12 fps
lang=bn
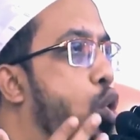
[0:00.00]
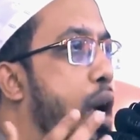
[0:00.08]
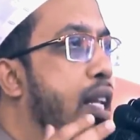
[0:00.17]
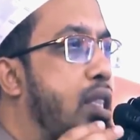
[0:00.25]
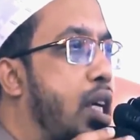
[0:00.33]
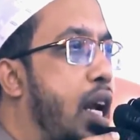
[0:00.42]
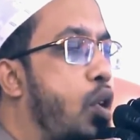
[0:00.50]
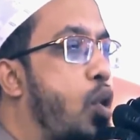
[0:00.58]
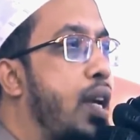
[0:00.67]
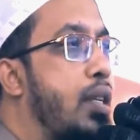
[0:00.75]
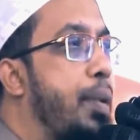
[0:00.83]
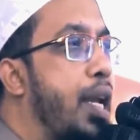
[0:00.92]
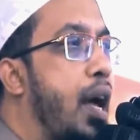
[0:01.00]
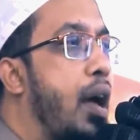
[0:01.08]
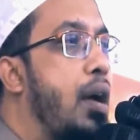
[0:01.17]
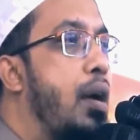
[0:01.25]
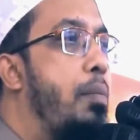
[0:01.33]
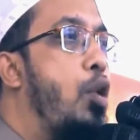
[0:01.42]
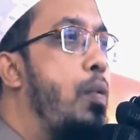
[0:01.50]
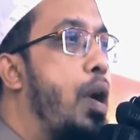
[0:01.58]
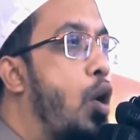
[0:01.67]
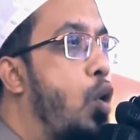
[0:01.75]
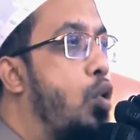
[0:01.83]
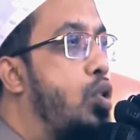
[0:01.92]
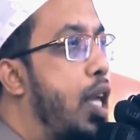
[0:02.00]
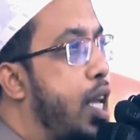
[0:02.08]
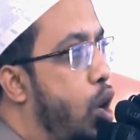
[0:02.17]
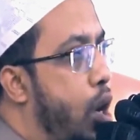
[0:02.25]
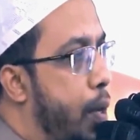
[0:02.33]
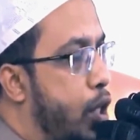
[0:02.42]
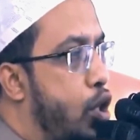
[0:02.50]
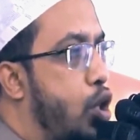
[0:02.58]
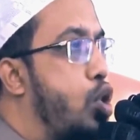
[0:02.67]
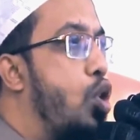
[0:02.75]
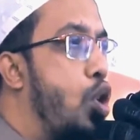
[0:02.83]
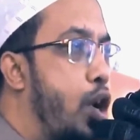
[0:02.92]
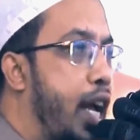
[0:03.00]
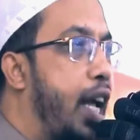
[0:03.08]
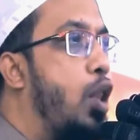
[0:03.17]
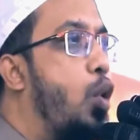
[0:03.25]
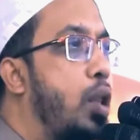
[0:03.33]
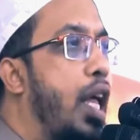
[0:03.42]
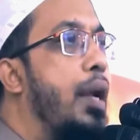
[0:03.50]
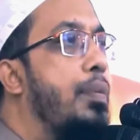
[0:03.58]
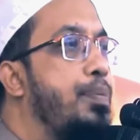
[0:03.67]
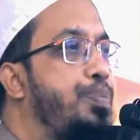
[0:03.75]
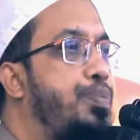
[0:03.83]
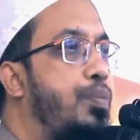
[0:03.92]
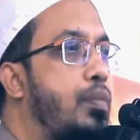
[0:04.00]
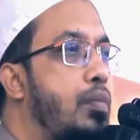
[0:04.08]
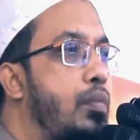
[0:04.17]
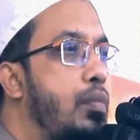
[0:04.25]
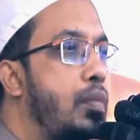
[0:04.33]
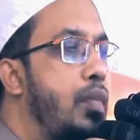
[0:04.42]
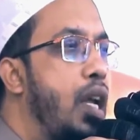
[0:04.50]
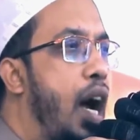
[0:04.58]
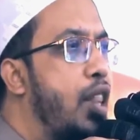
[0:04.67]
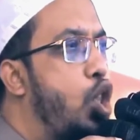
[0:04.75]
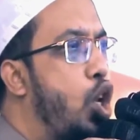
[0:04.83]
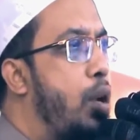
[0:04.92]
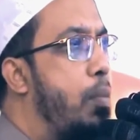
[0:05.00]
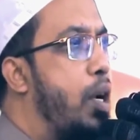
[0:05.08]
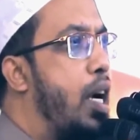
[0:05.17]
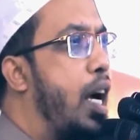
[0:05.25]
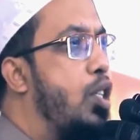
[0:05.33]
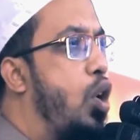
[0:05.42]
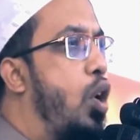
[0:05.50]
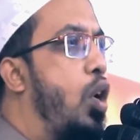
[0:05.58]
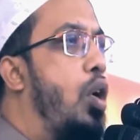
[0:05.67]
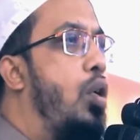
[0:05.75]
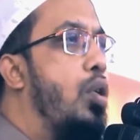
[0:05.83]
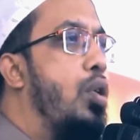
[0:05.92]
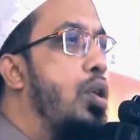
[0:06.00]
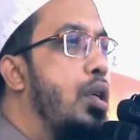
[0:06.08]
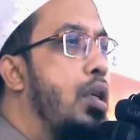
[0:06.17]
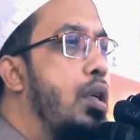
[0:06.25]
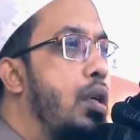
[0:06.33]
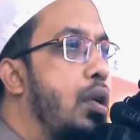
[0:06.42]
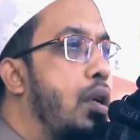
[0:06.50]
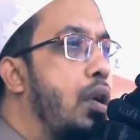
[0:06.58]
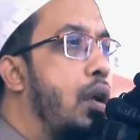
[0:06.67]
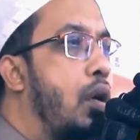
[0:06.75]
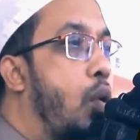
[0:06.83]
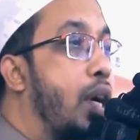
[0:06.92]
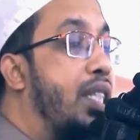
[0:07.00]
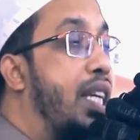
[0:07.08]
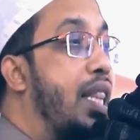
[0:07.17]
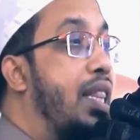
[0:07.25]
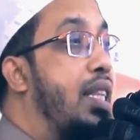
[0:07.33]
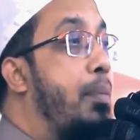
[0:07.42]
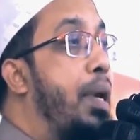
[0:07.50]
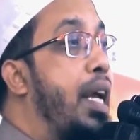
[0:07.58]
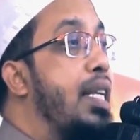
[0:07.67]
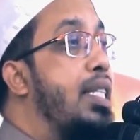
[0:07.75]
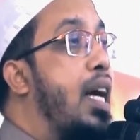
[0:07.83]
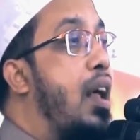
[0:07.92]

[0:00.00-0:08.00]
সুযোগ হাতছাড়া করা যাবে না পরিবারের লোকদেরকেও এবাদতের জন্য ডেকে তুলতেন আর তিন নম্বর কাজ হল অসাদ্দামে